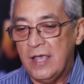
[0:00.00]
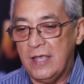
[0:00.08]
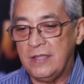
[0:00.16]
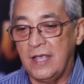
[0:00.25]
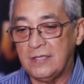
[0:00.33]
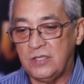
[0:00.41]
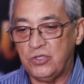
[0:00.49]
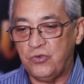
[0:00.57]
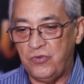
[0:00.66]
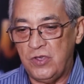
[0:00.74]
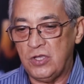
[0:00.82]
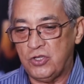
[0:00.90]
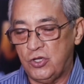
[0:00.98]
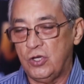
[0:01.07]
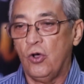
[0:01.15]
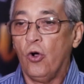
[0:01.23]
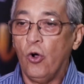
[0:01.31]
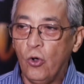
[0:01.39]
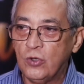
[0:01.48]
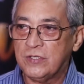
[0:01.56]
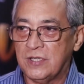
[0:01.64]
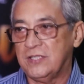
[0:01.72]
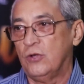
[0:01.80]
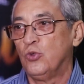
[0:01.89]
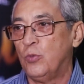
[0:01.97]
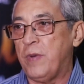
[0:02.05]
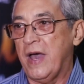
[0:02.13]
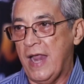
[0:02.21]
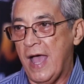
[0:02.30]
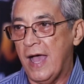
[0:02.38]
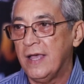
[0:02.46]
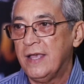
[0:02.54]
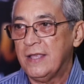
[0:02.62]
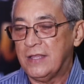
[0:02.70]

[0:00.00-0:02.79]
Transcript: E desses 20, 11 são do Pará.